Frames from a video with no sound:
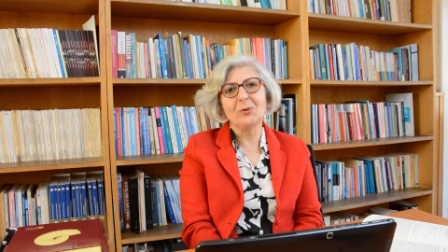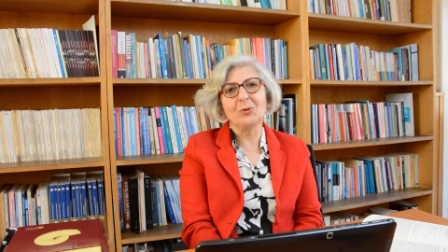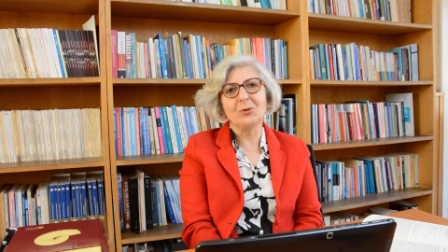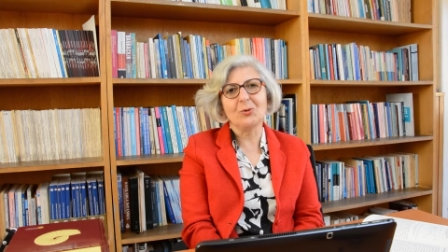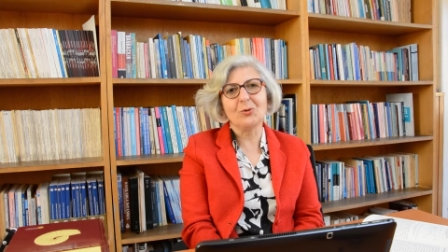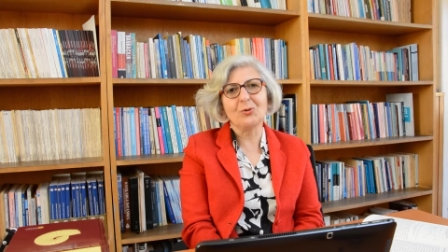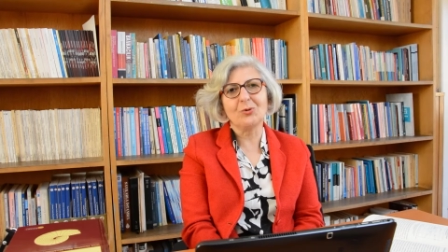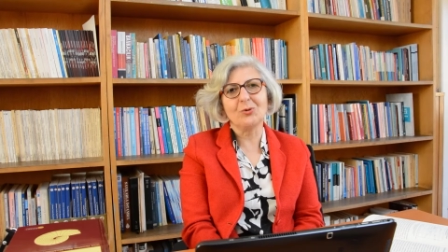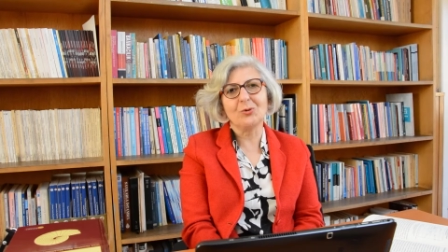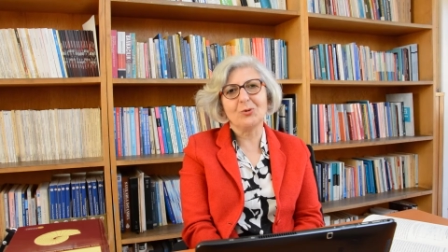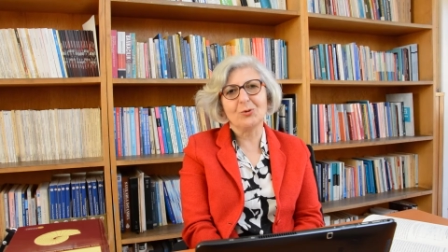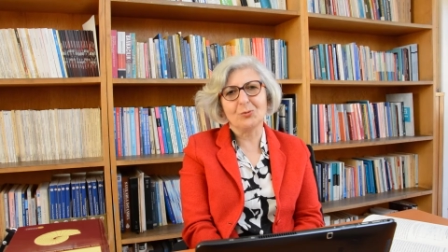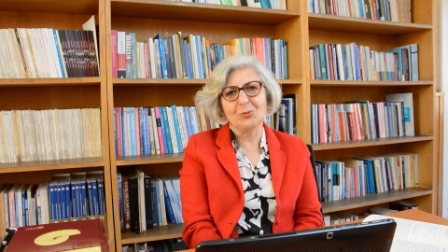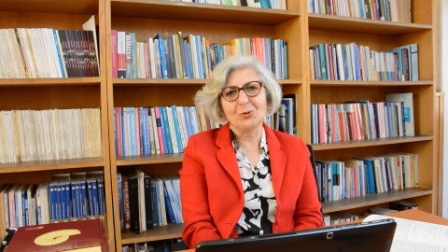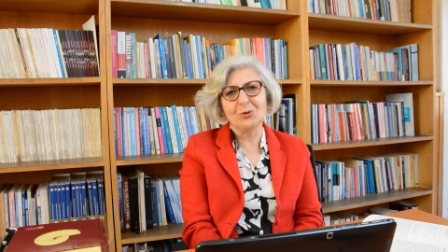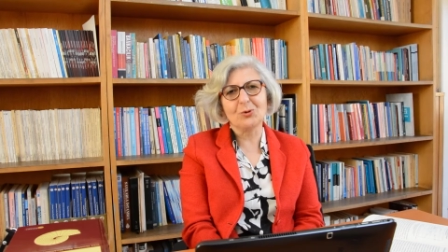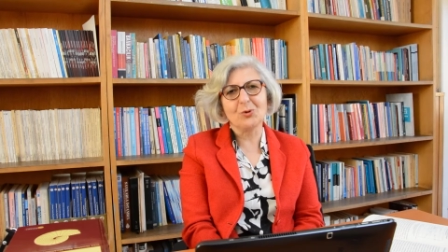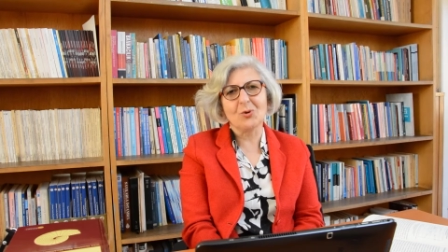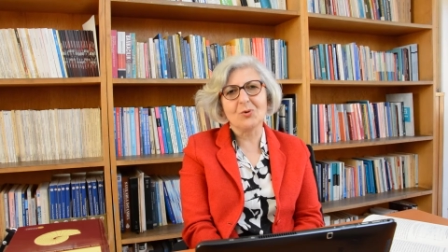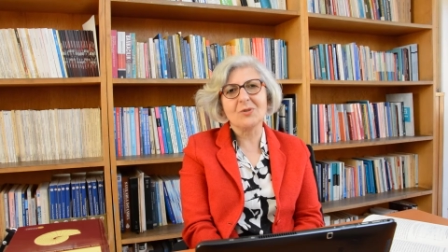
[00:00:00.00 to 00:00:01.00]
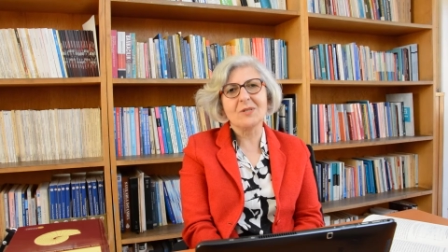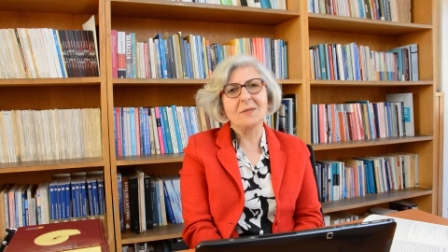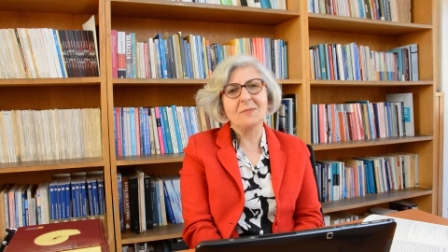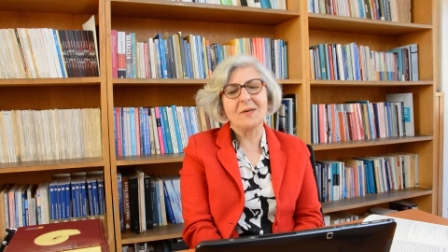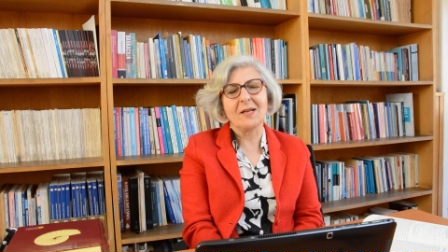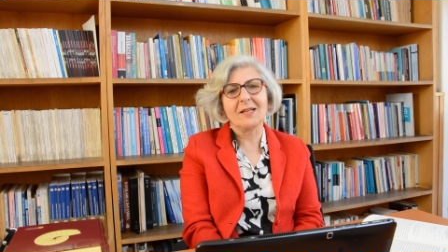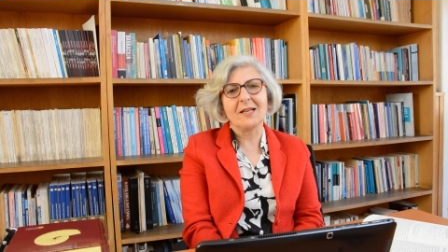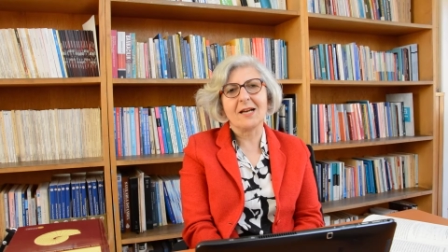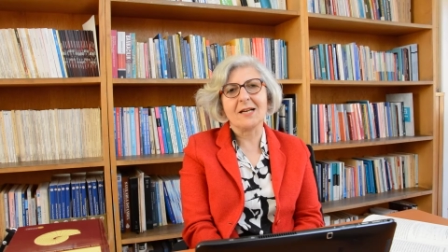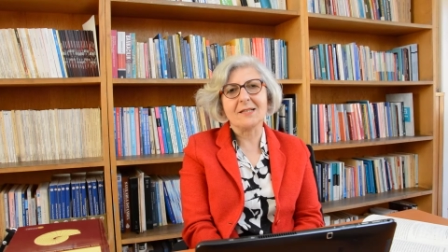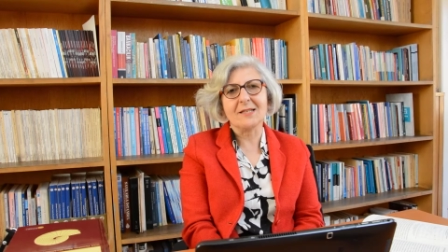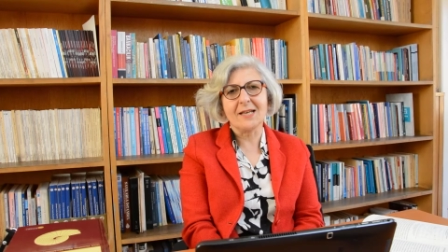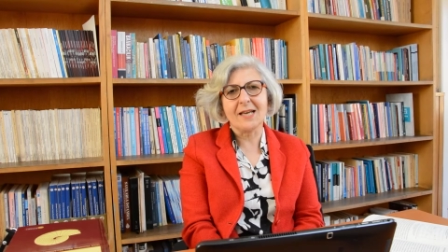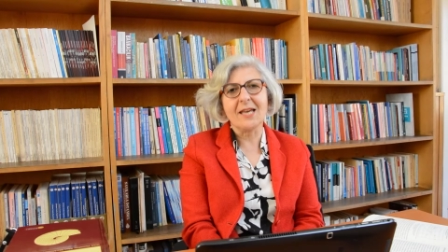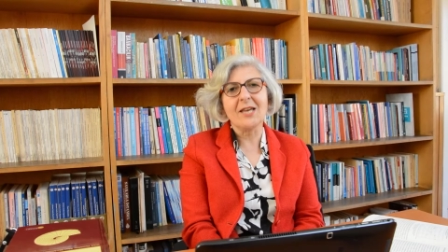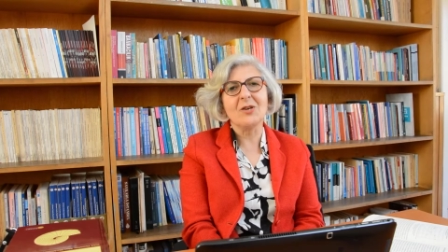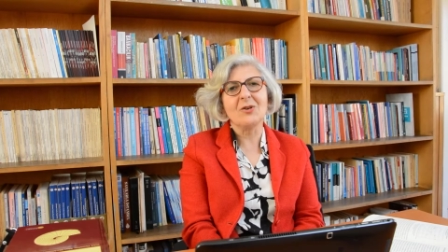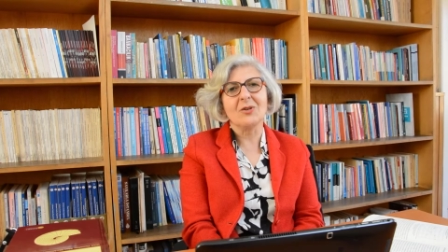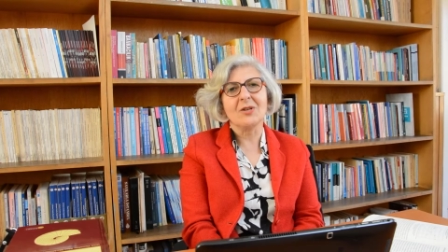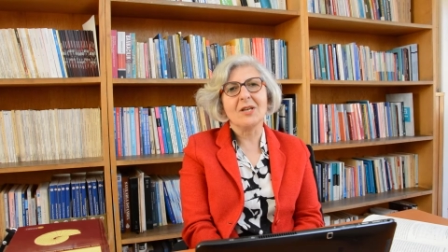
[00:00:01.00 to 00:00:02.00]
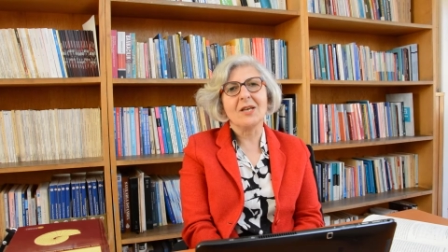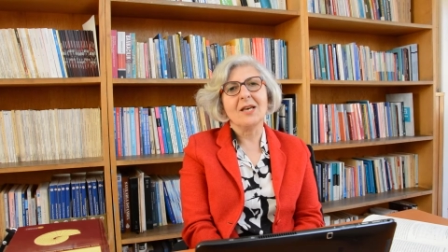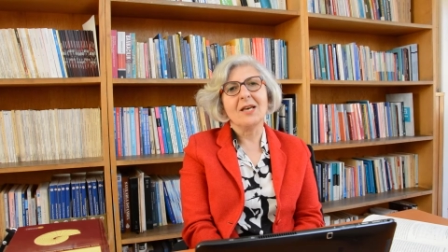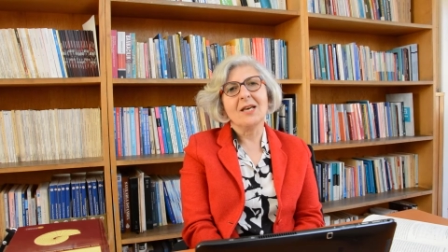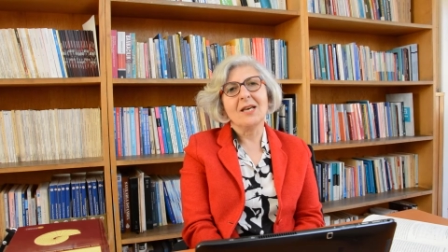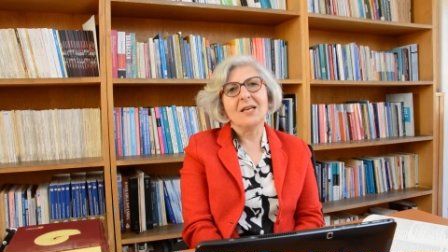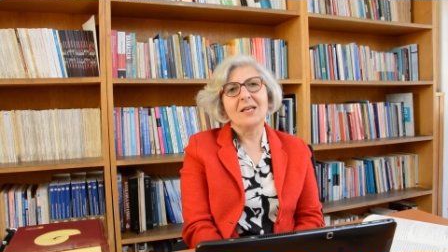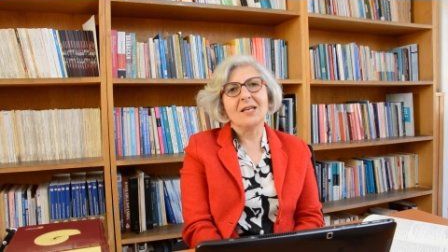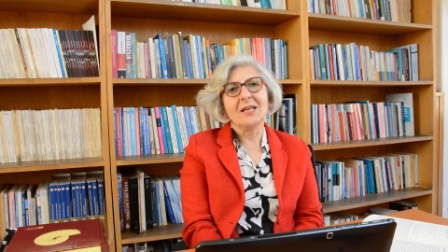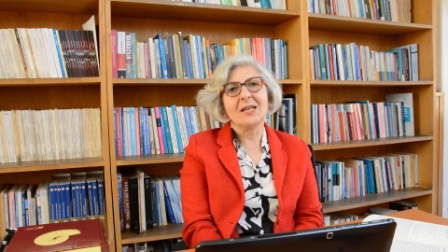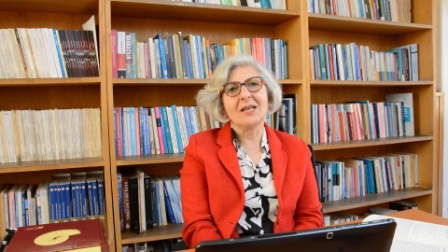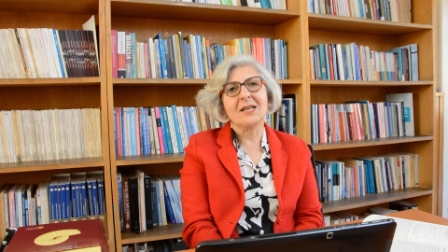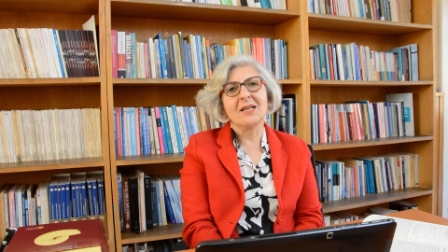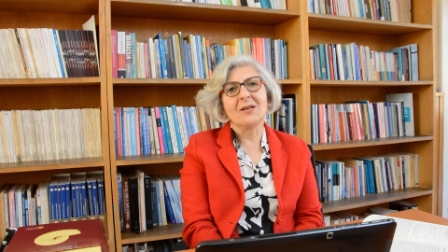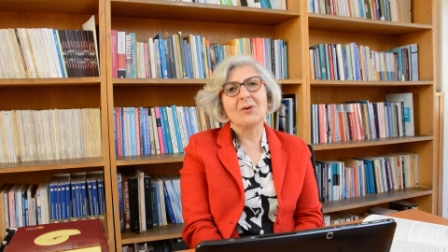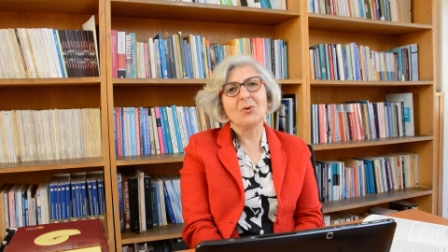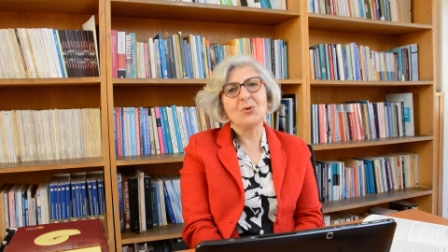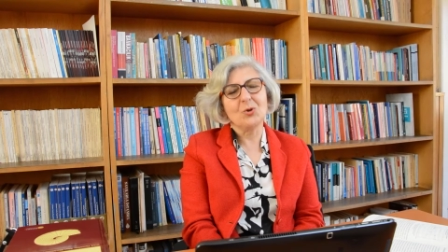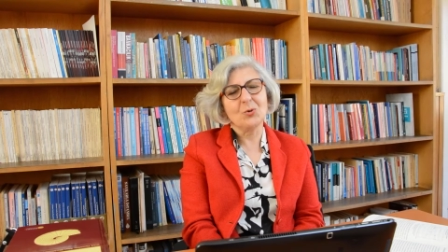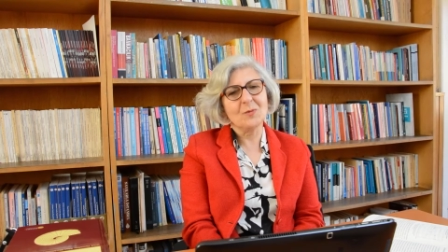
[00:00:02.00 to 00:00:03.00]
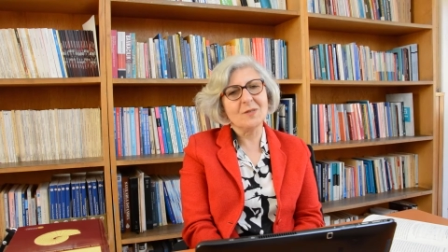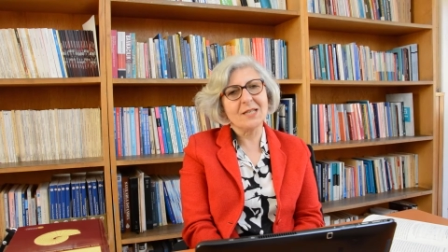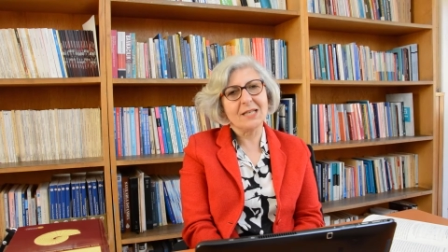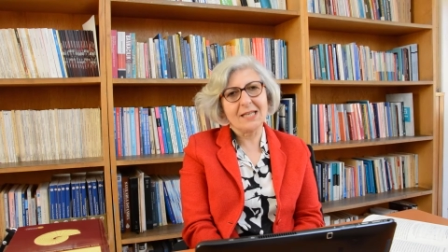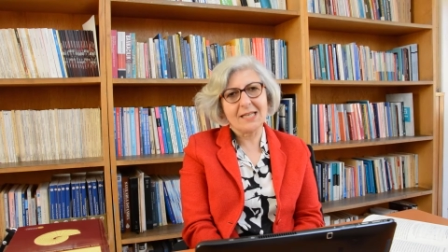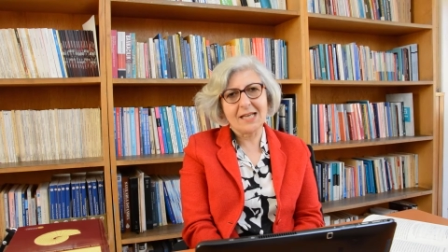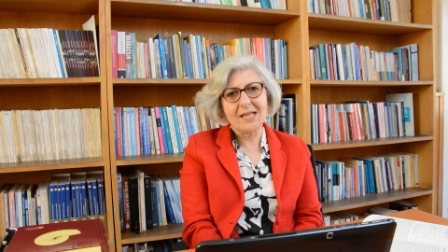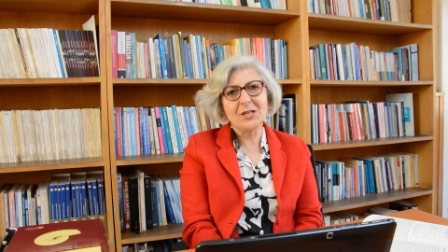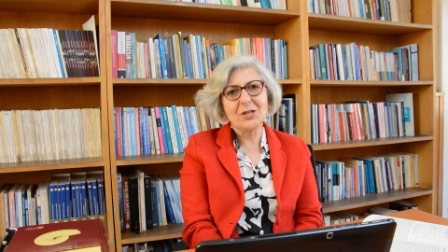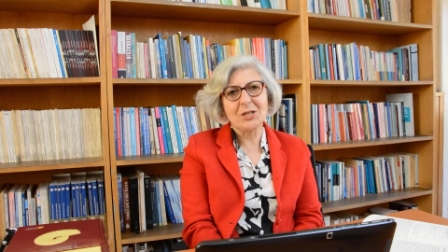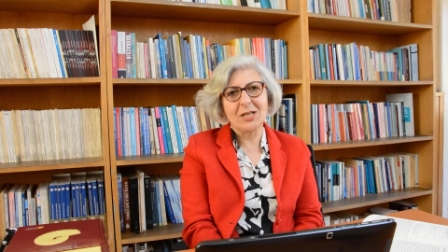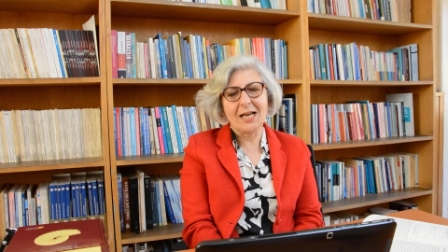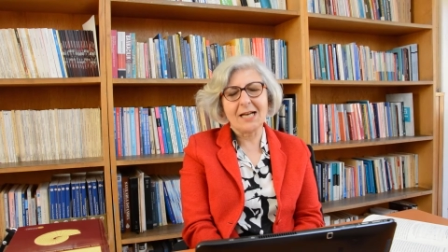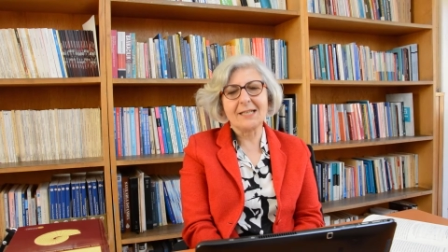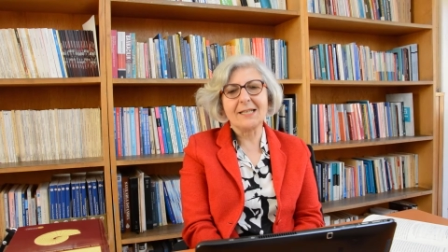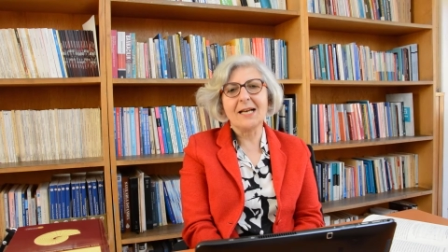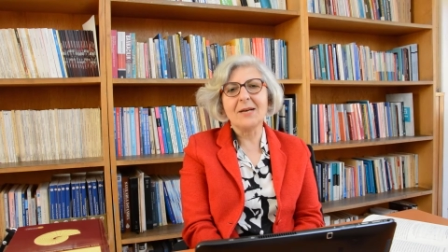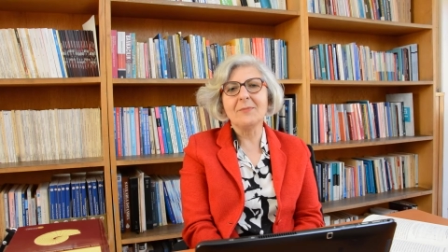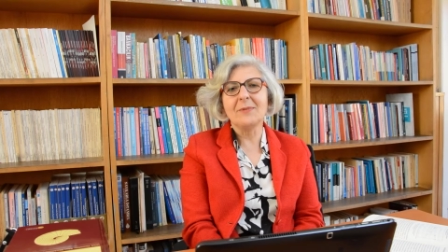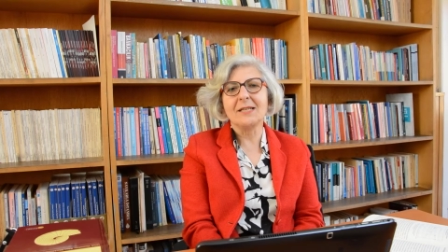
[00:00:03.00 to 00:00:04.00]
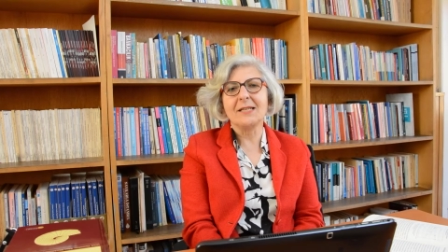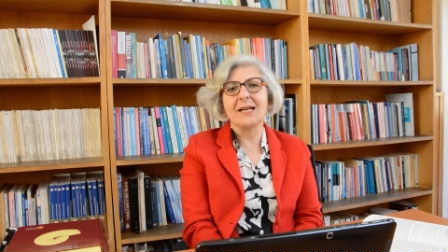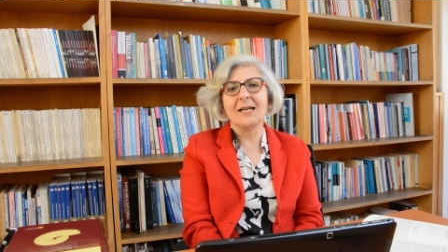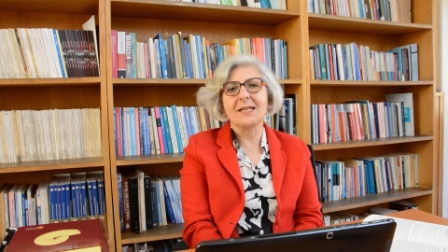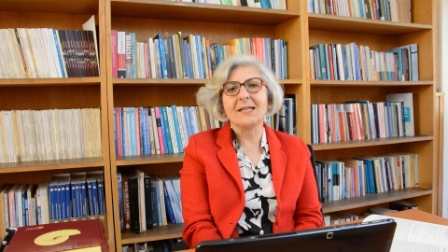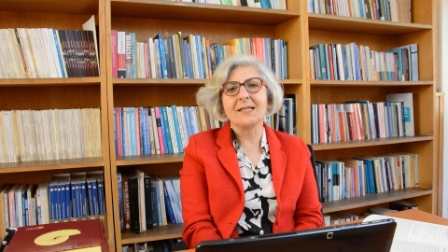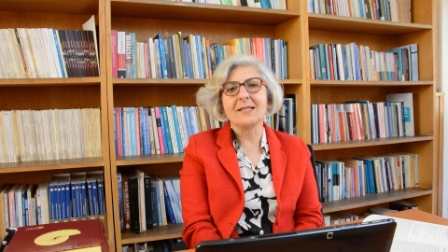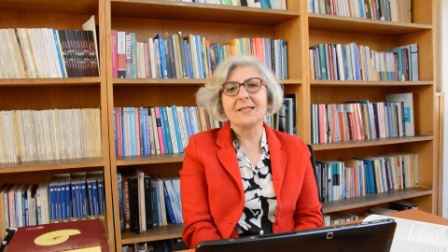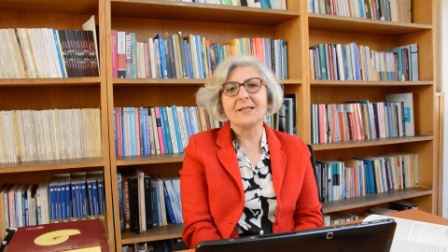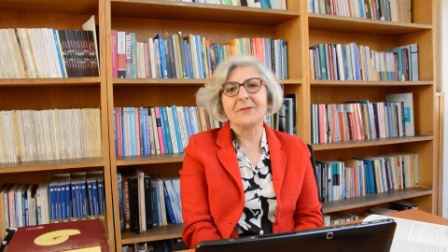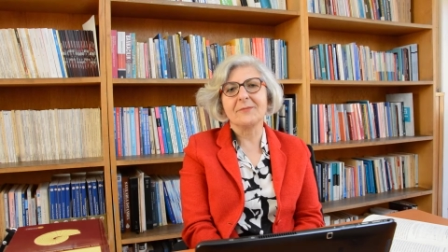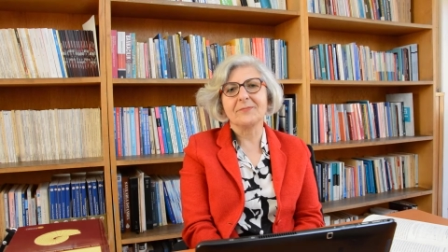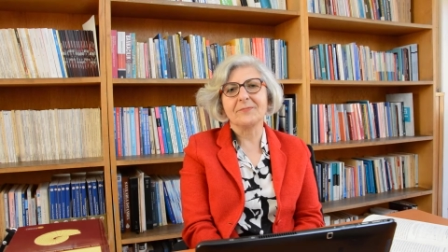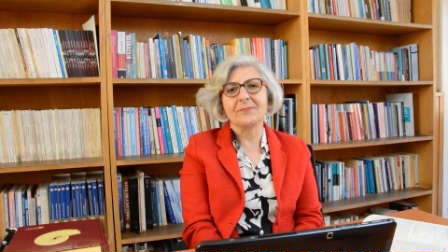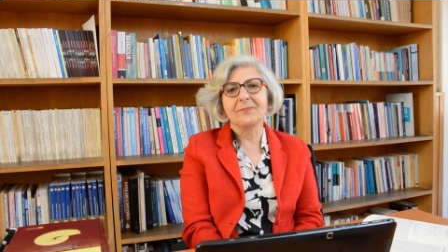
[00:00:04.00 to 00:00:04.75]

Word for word: gurur duyduğumuz son zamanlarda en e, hoşumuza giden işlerden bir tanesi.